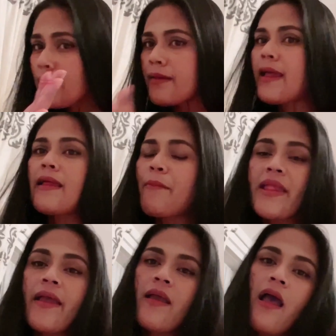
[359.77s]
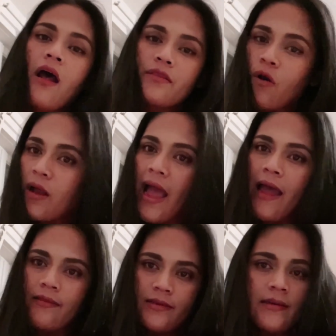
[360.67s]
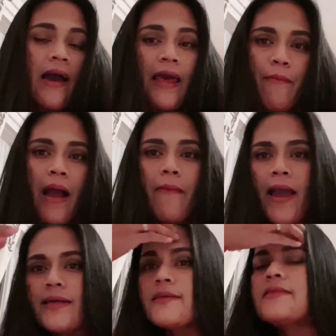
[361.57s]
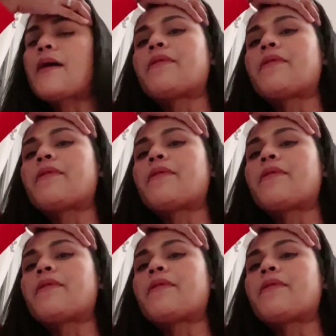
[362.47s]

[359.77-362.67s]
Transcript: แนะนำไม่ได้ต้องการหรืออะไรมากมาย คือสามี